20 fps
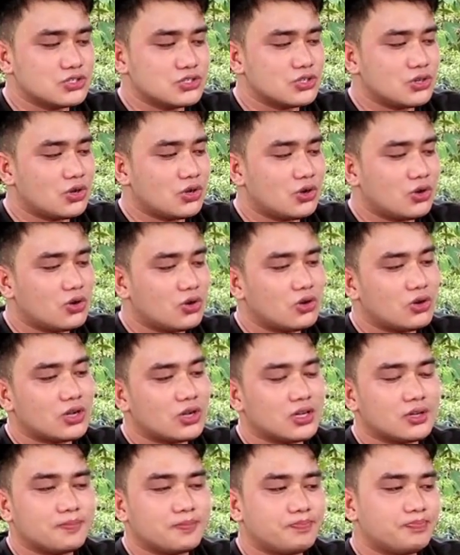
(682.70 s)
So,
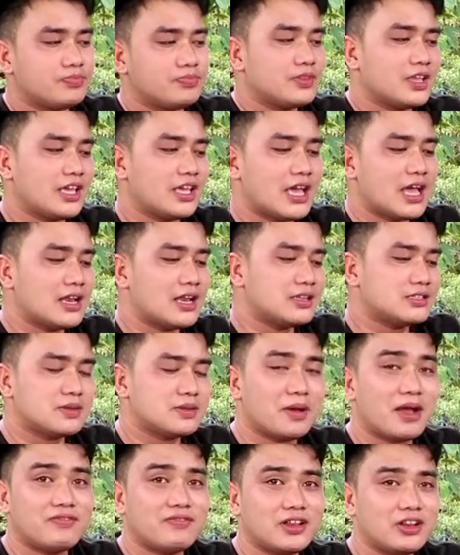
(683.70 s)
yan.
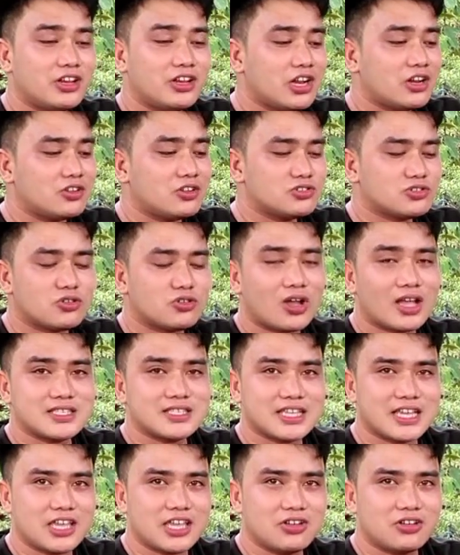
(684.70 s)
Sa mga philodendrons ko
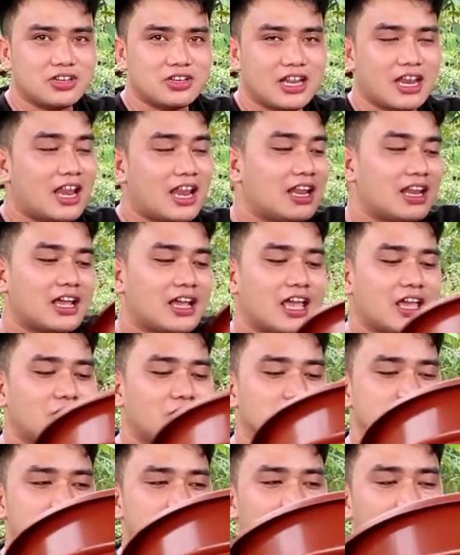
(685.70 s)
kasi ngayon nilalagay
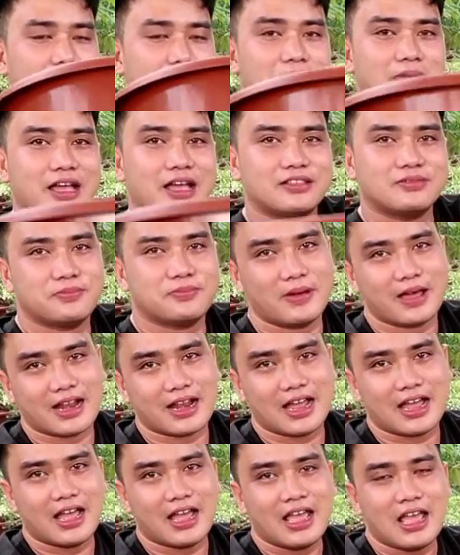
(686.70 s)
ko sa mga pot
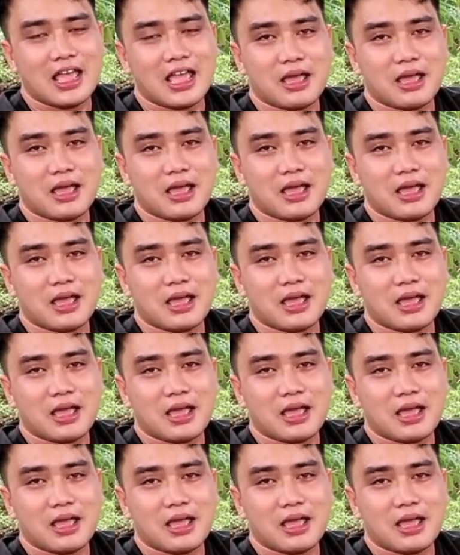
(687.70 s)
para